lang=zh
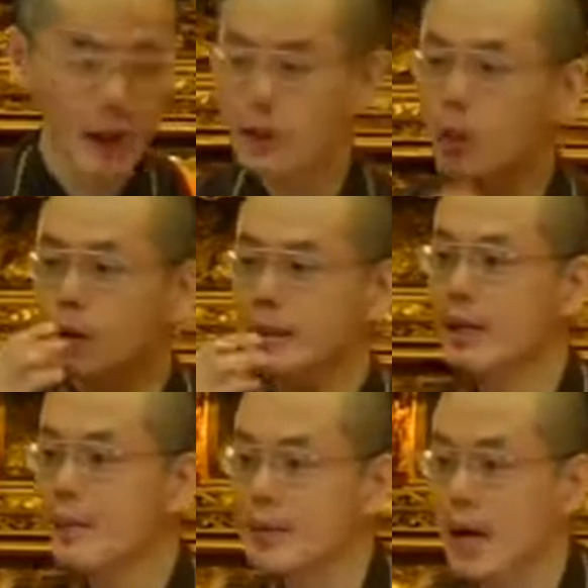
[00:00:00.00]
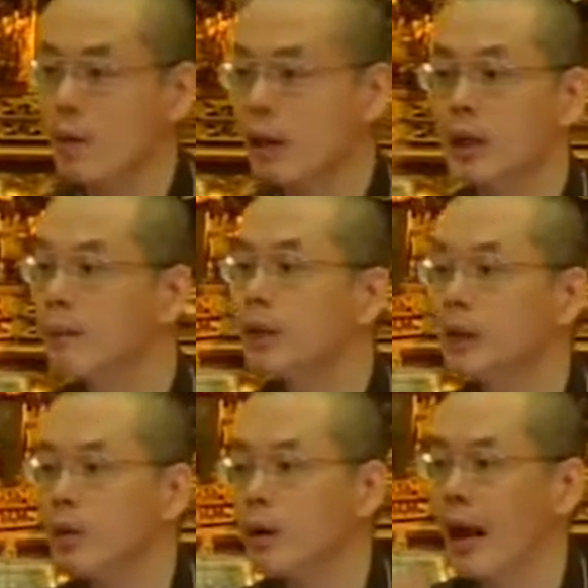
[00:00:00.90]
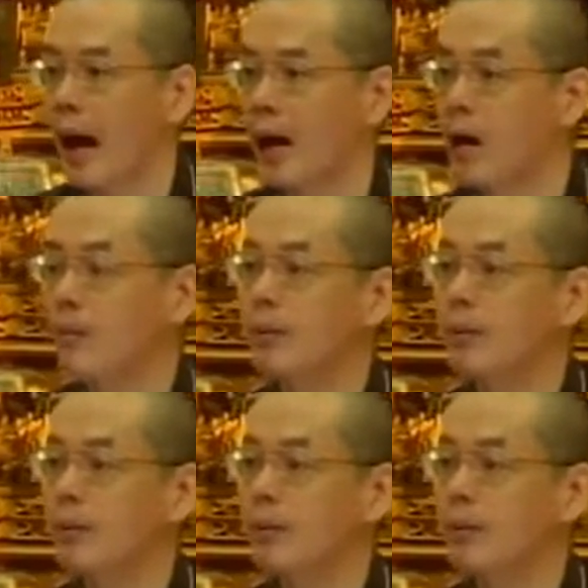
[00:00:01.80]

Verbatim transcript: 可是我这边讲完，你不一定会来。